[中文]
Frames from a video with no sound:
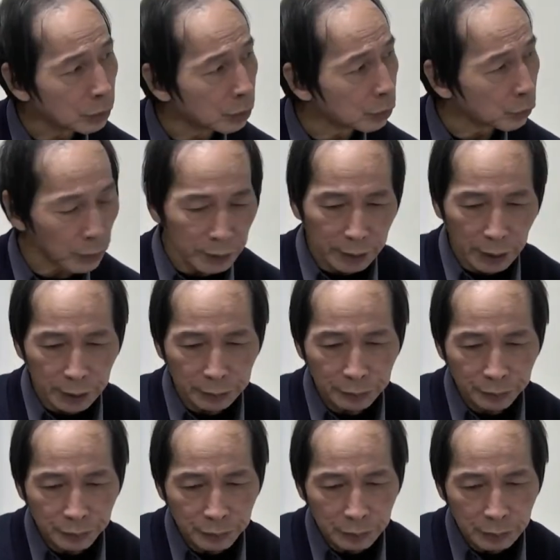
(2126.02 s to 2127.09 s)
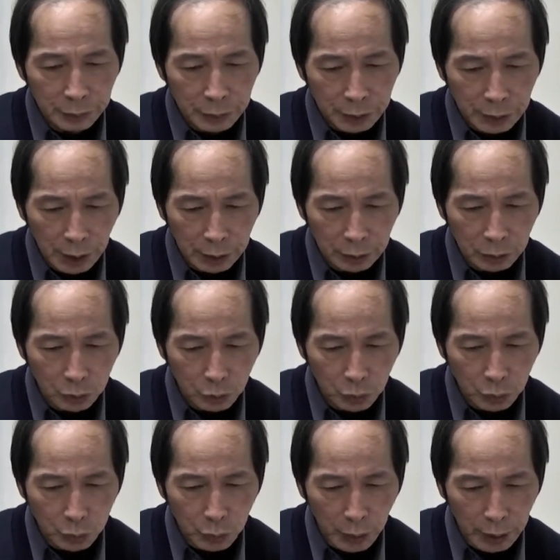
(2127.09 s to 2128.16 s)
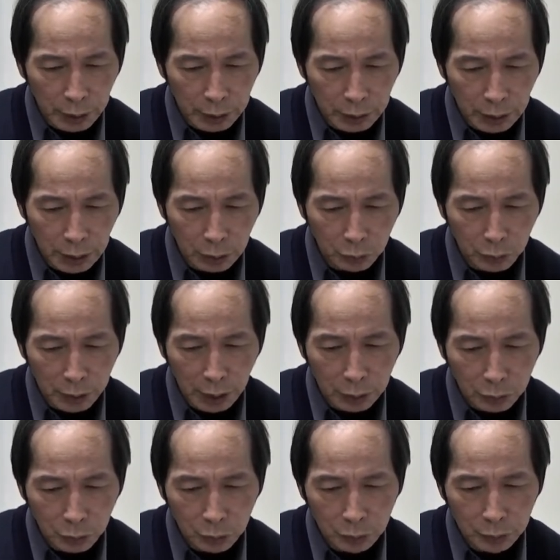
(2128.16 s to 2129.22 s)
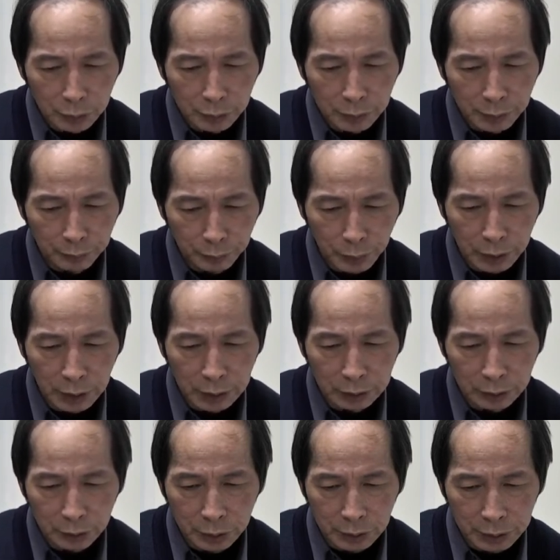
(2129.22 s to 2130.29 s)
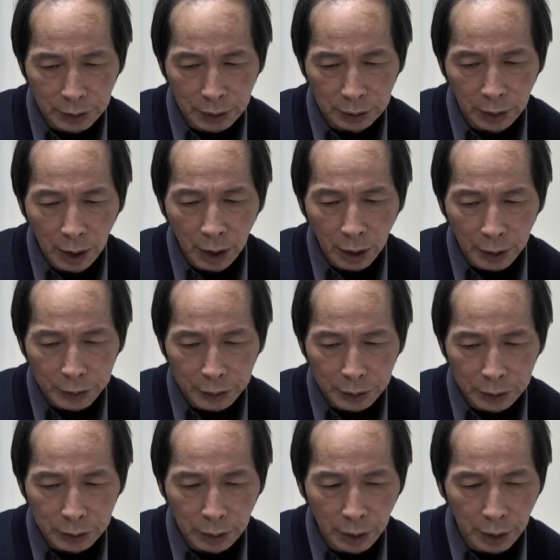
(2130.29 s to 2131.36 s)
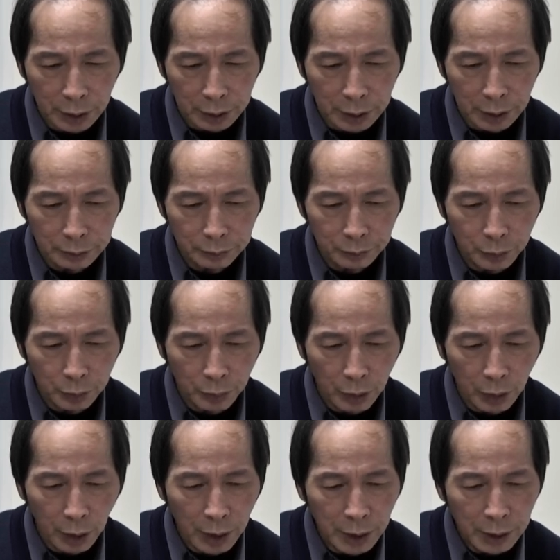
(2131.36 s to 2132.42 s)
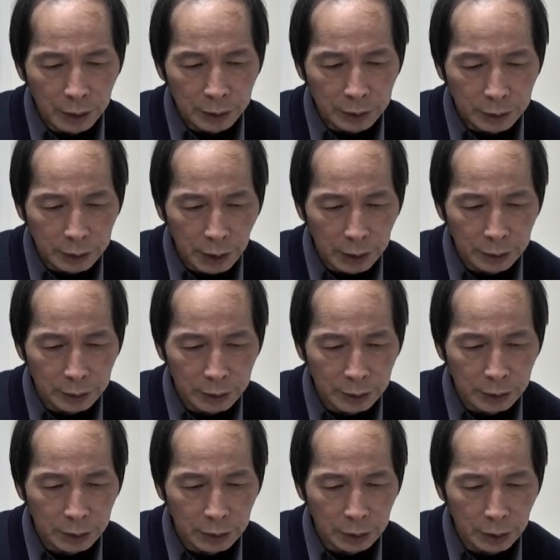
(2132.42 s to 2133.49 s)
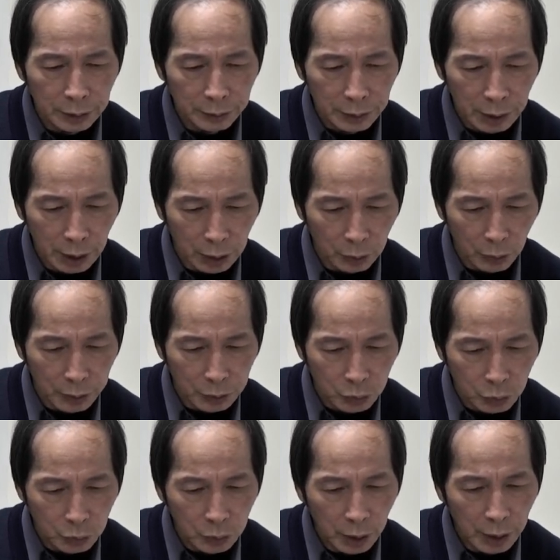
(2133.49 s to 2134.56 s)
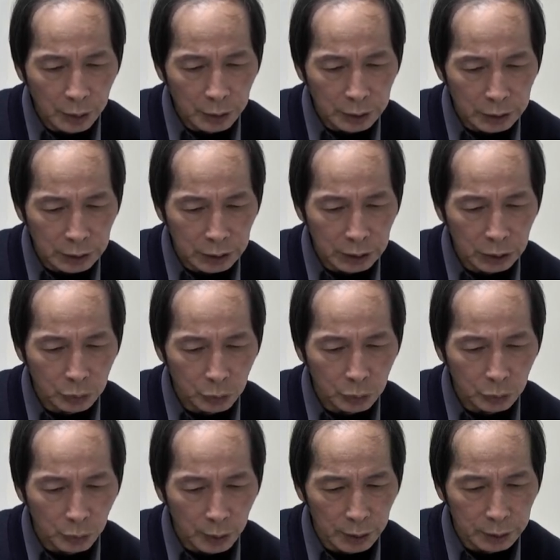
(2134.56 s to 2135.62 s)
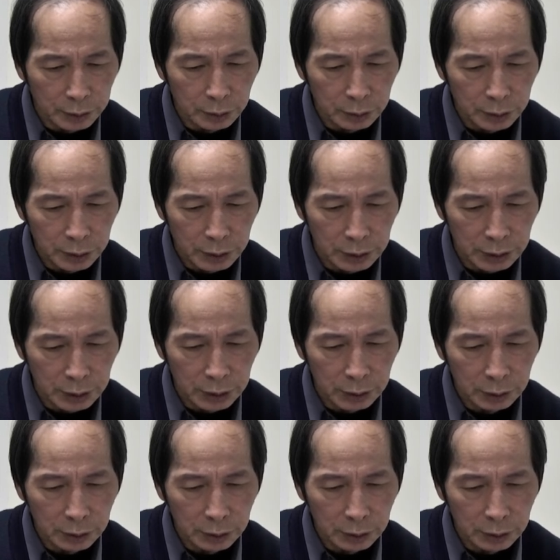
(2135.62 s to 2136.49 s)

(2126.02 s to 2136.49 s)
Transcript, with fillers: 闻声。身无觉，亦无根故，不能知声。尔时耳根不破，身至可闻处，亦欲闻，情